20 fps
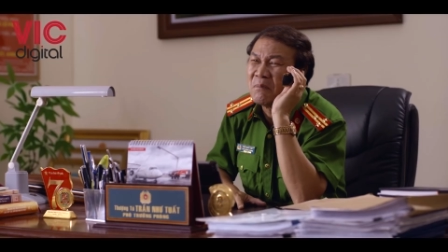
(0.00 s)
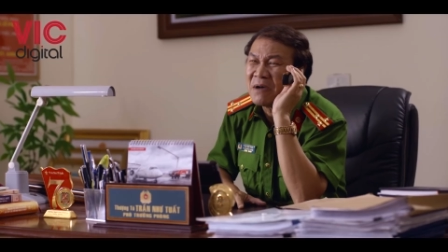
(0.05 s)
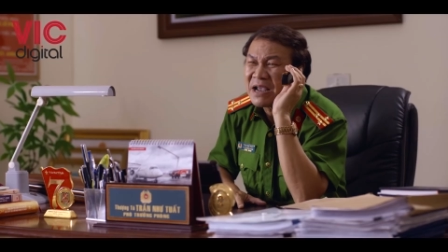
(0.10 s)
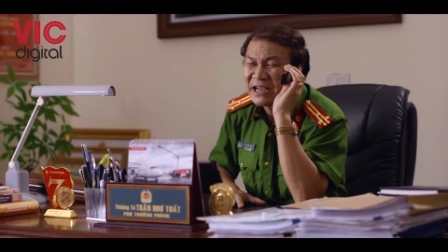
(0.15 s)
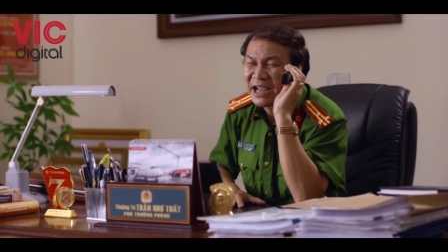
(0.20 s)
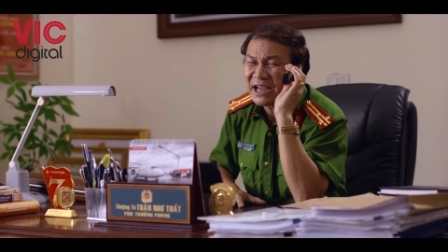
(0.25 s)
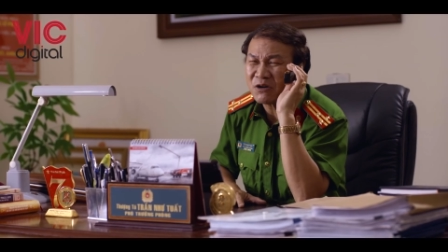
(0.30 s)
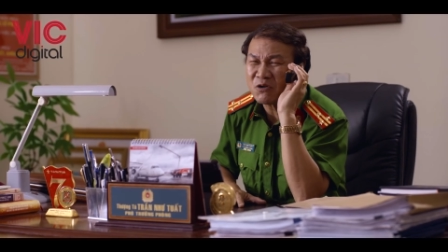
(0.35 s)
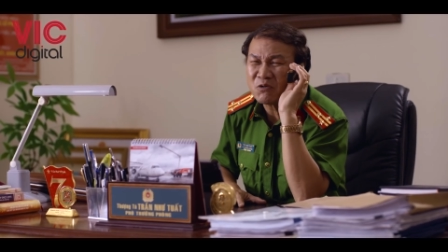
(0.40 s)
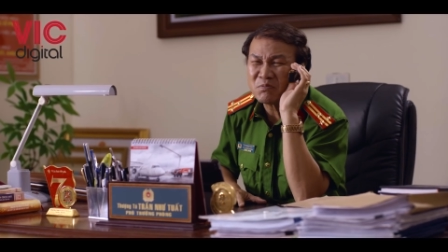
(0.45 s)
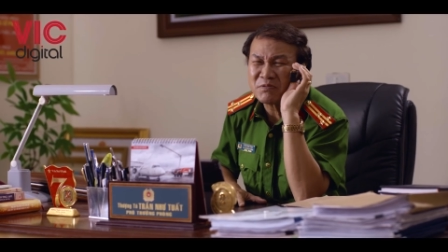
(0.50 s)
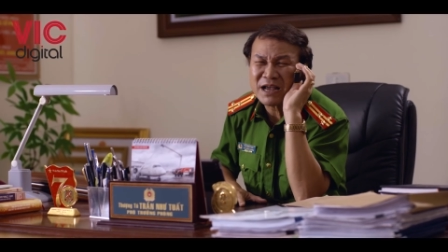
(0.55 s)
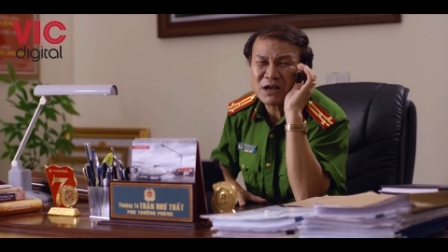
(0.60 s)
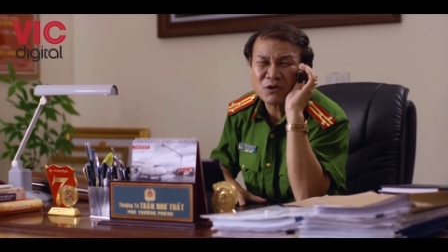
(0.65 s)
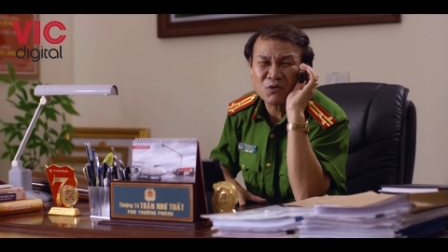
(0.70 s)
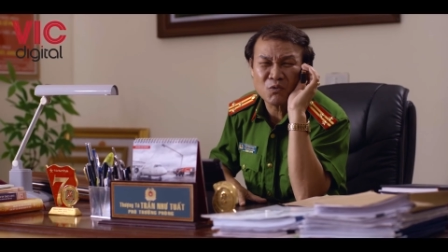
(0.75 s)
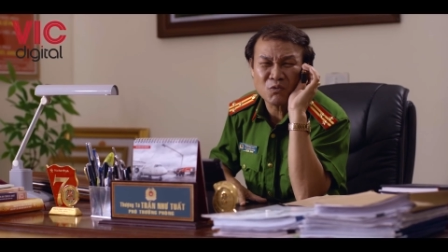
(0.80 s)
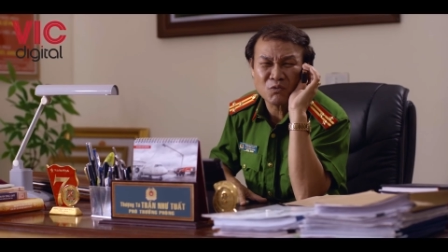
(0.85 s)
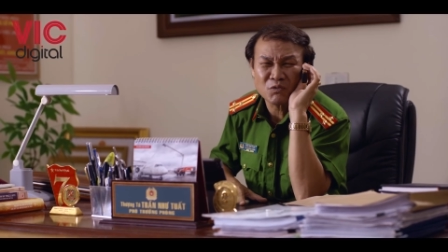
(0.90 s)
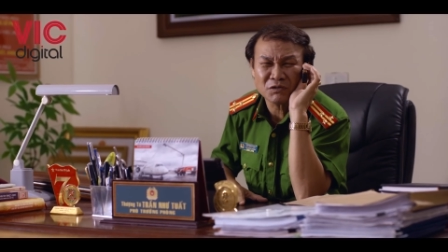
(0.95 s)
mấy ngày hôm
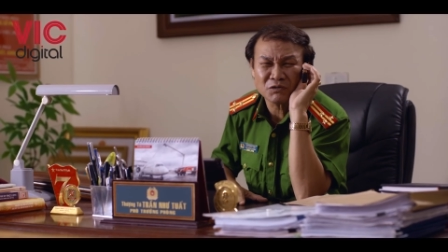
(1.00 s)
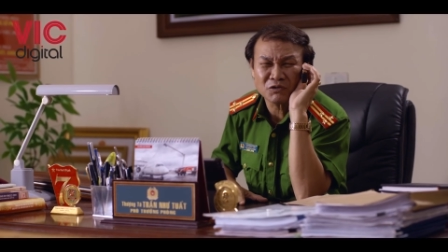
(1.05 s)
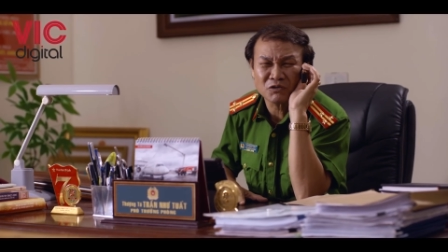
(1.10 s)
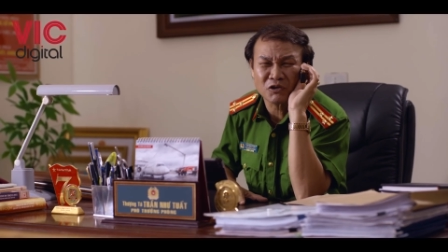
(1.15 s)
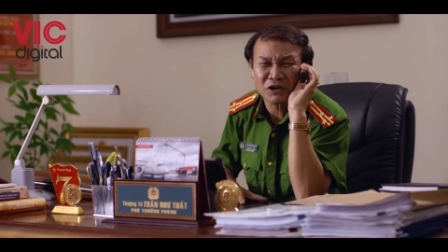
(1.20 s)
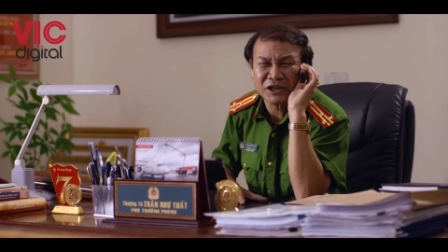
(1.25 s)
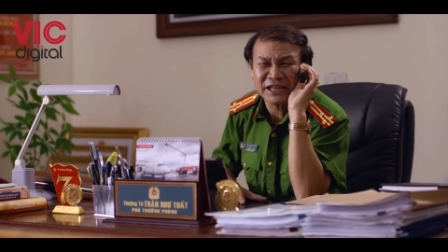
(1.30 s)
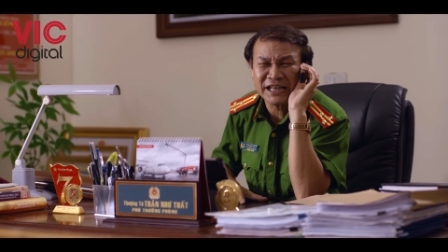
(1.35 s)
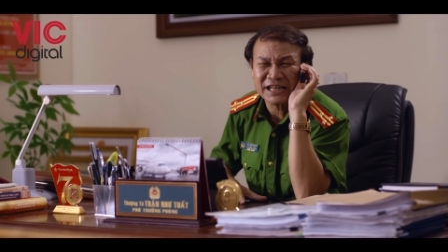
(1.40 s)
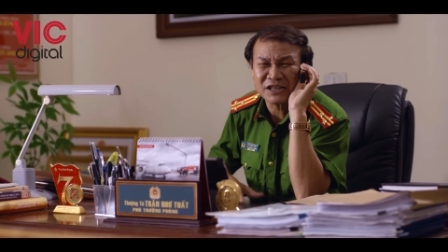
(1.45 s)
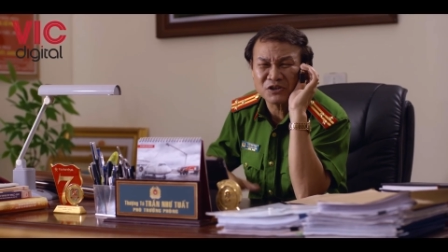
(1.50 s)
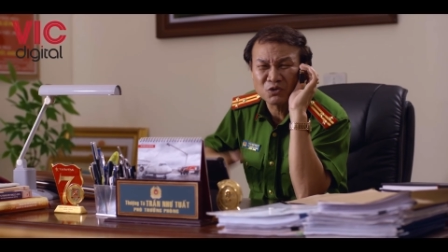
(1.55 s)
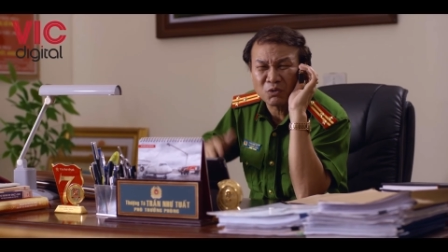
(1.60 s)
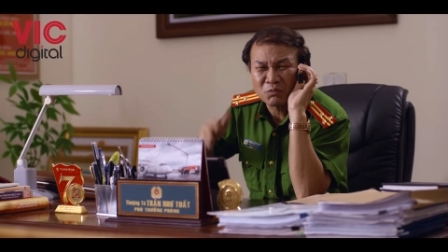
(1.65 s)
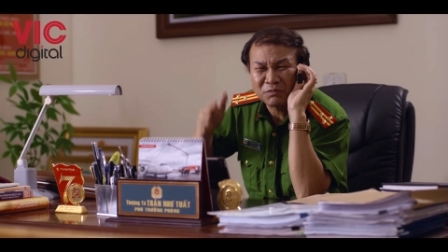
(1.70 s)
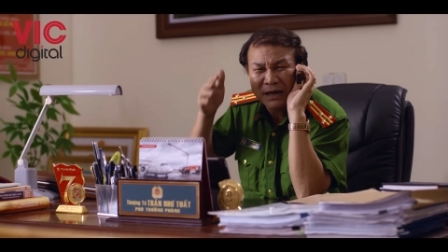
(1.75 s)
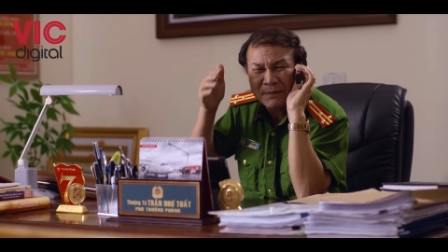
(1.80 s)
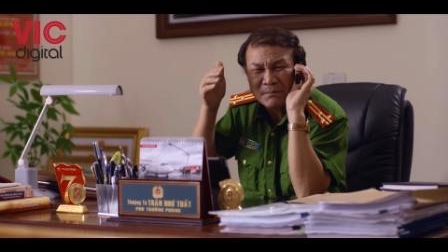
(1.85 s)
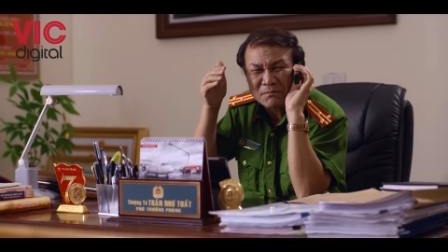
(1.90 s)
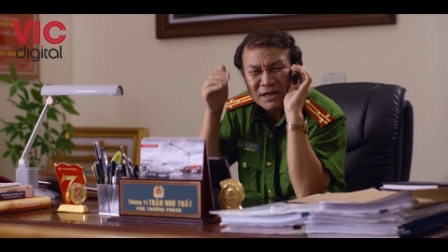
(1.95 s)
nay cũng gọi điện
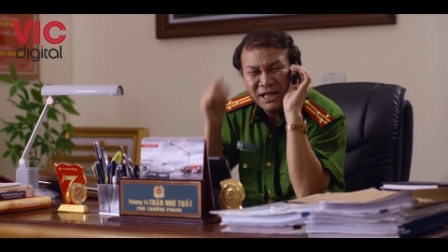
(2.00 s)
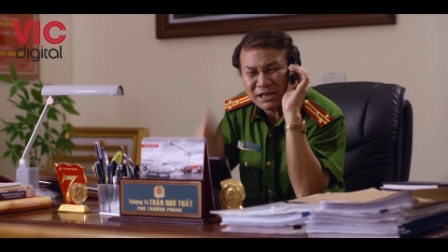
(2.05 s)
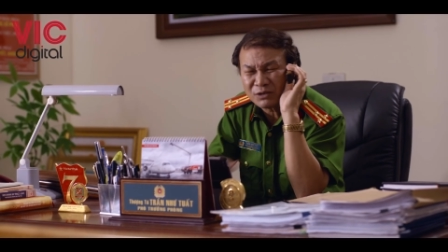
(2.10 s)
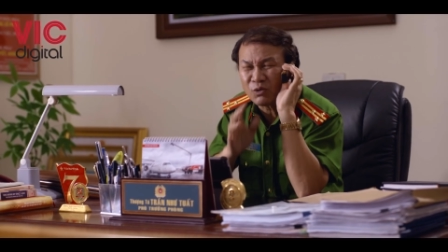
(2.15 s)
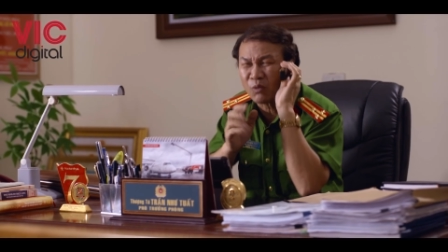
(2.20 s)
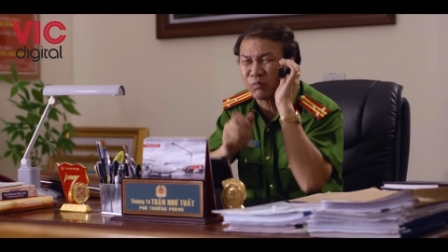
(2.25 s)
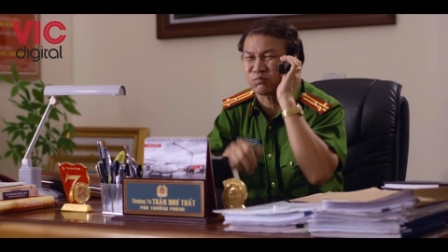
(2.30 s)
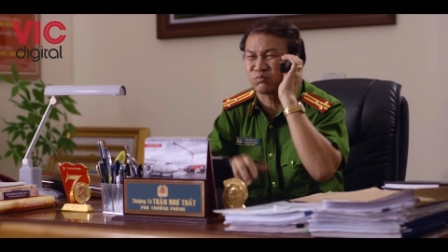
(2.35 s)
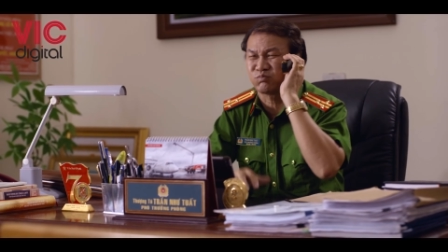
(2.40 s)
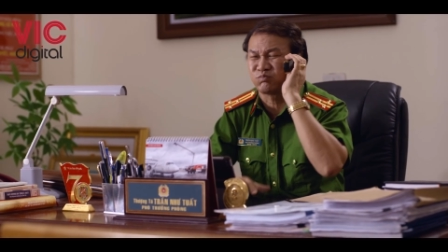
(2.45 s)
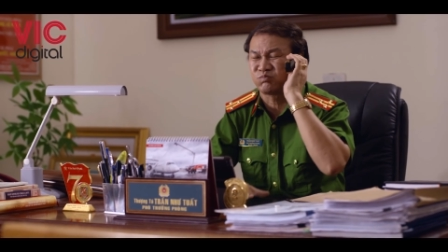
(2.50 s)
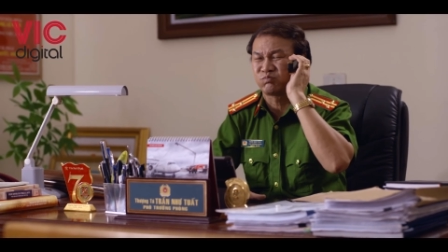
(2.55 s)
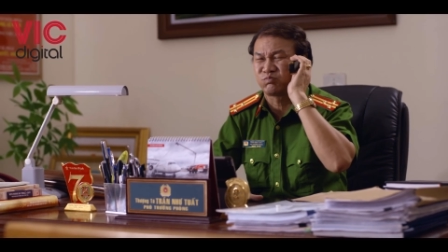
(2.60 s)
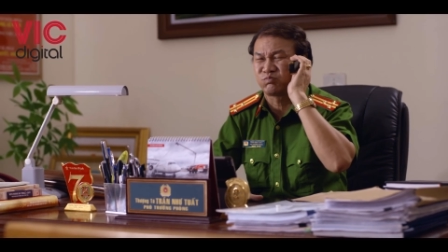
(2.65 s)
giúp em liên tục